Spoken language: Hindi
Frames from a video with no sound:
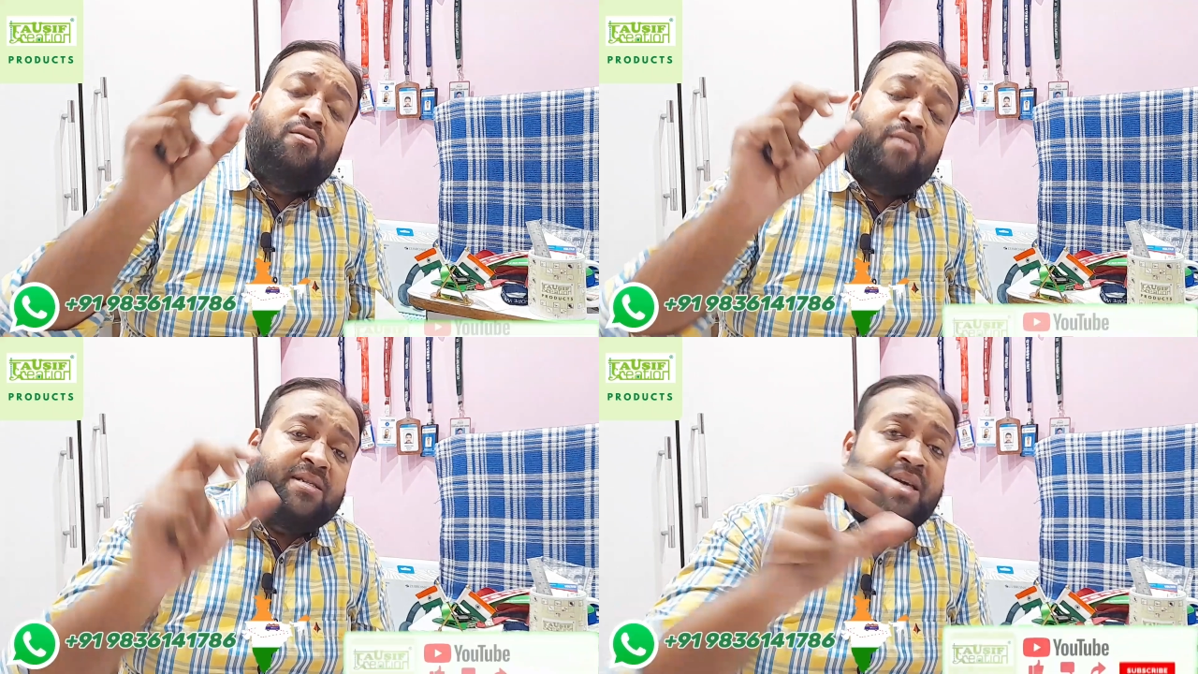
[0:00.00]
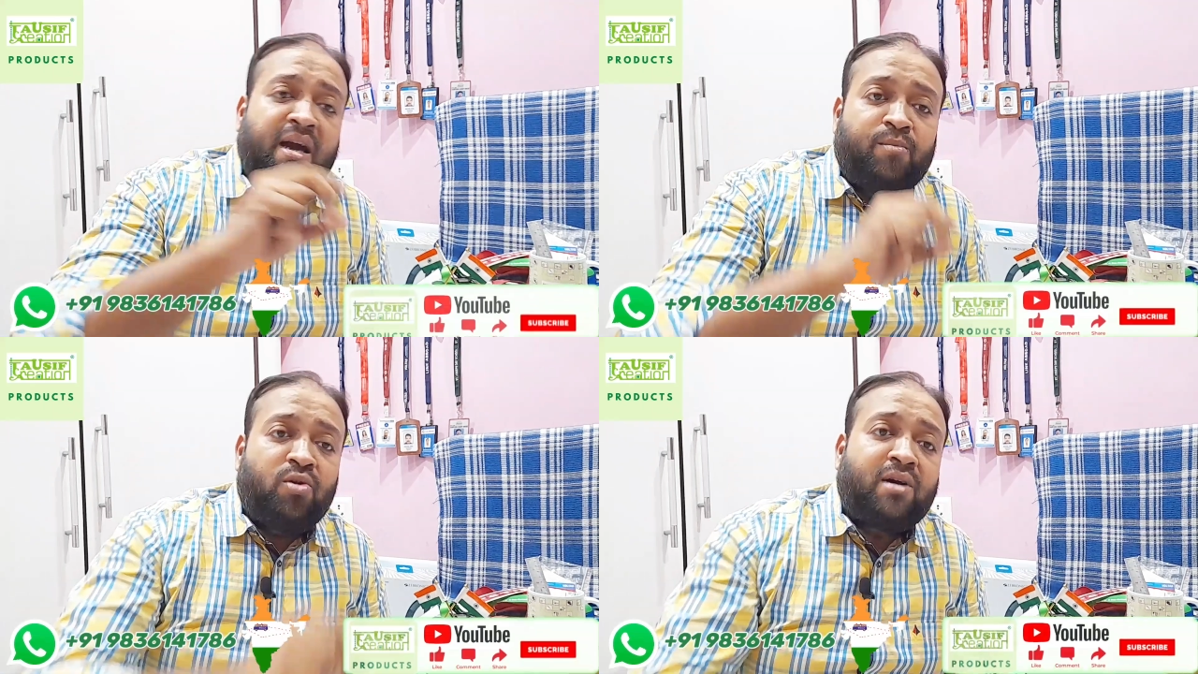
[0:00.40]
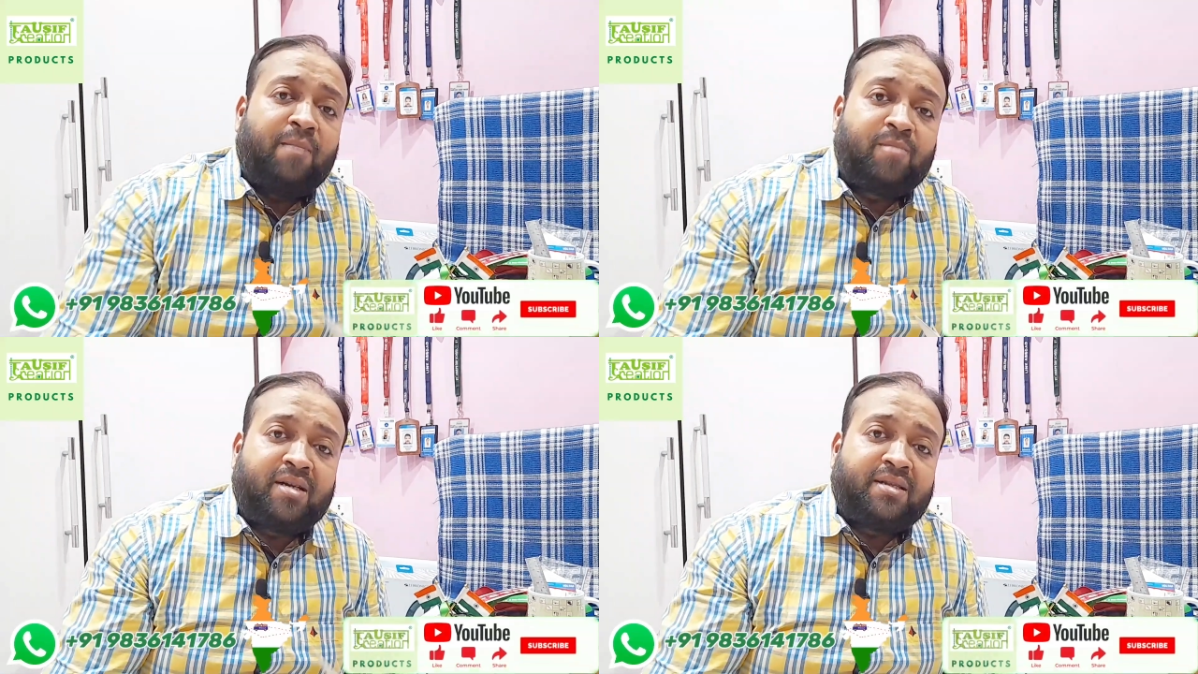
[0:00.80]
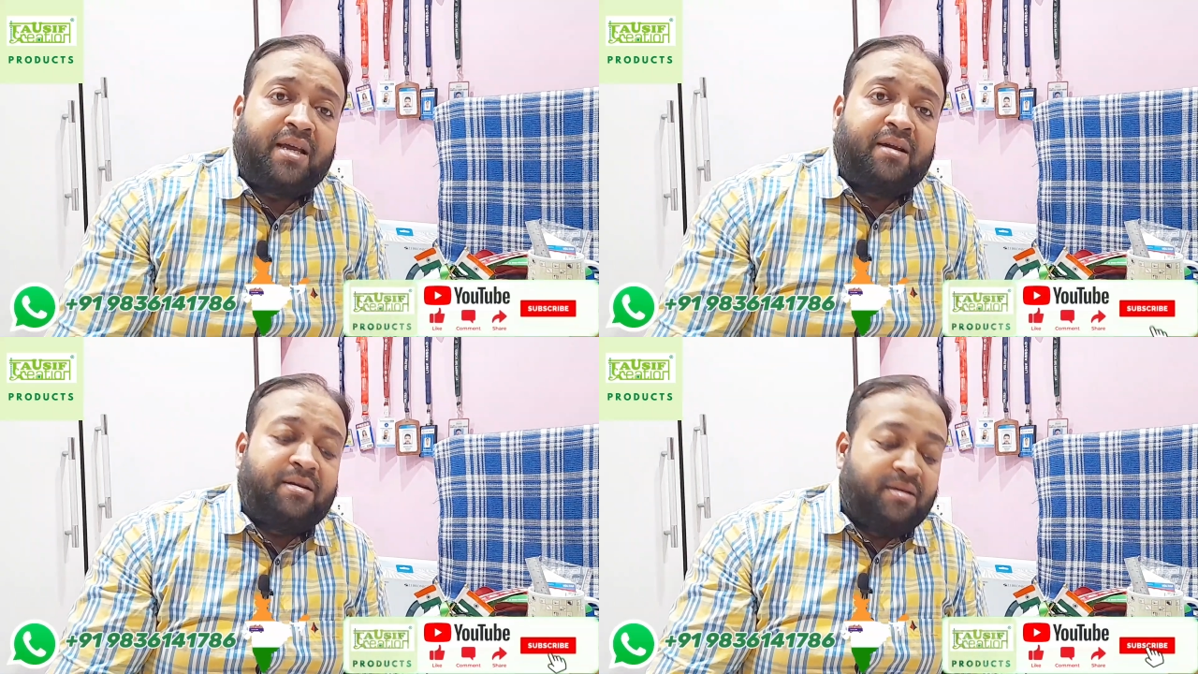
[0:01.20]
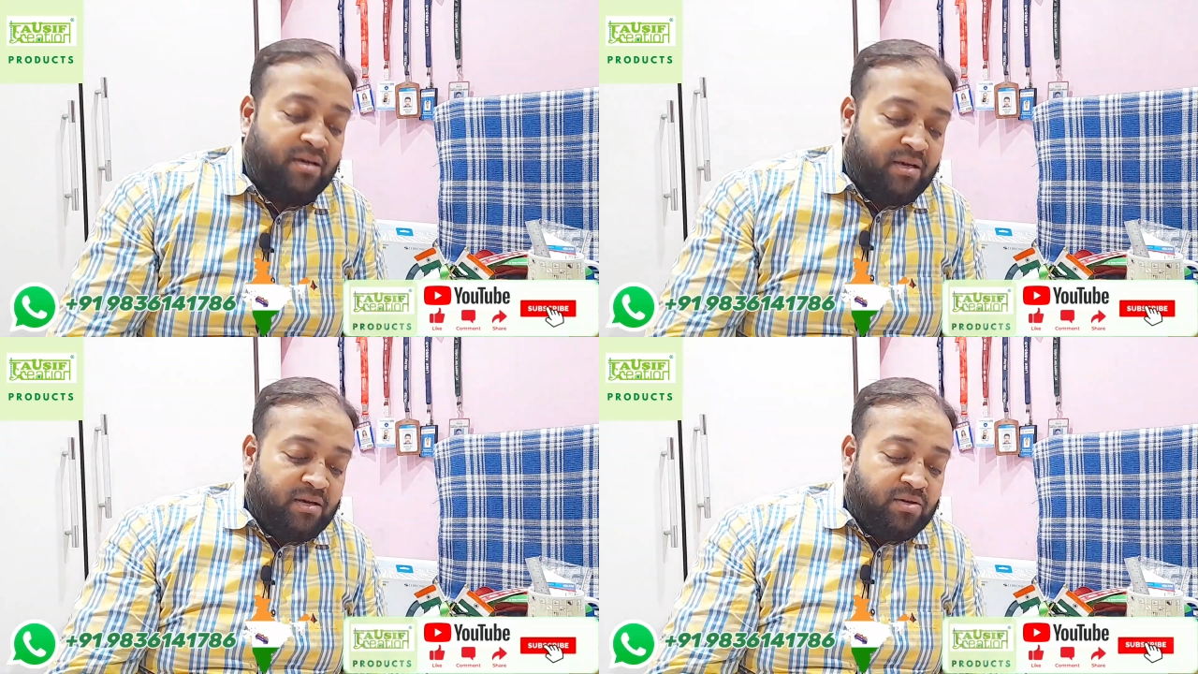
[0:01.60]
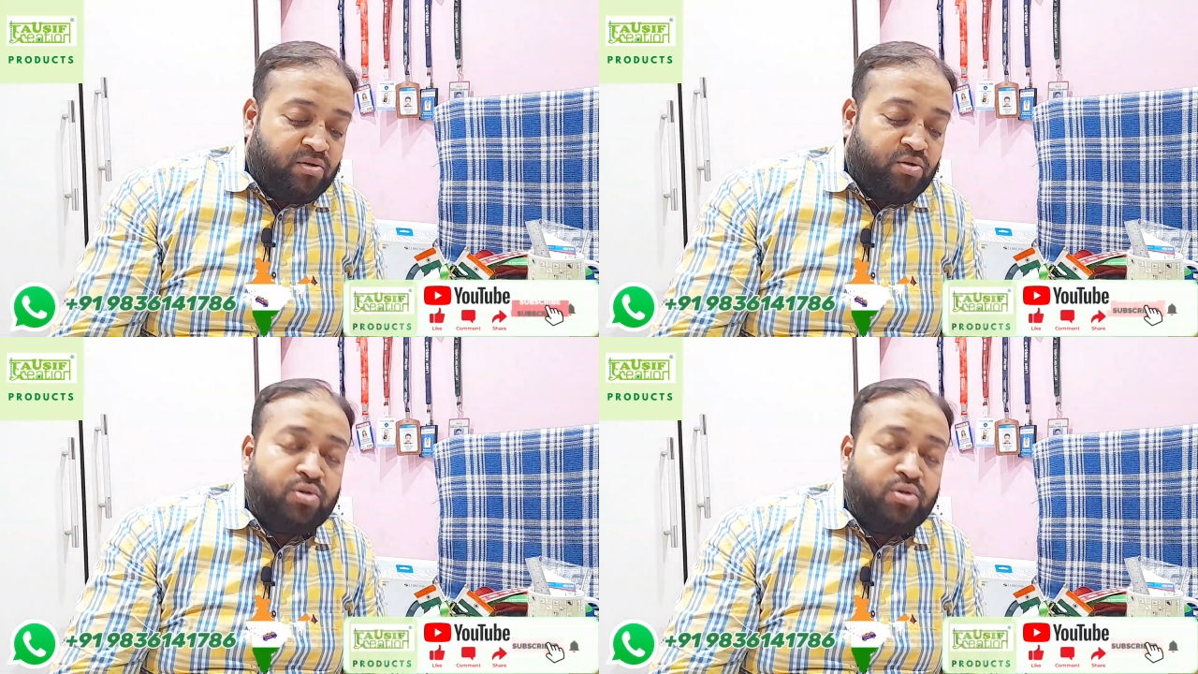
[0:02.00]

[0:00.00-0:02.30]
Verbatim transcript: वैसे ही हम लोग काम करते हैं तो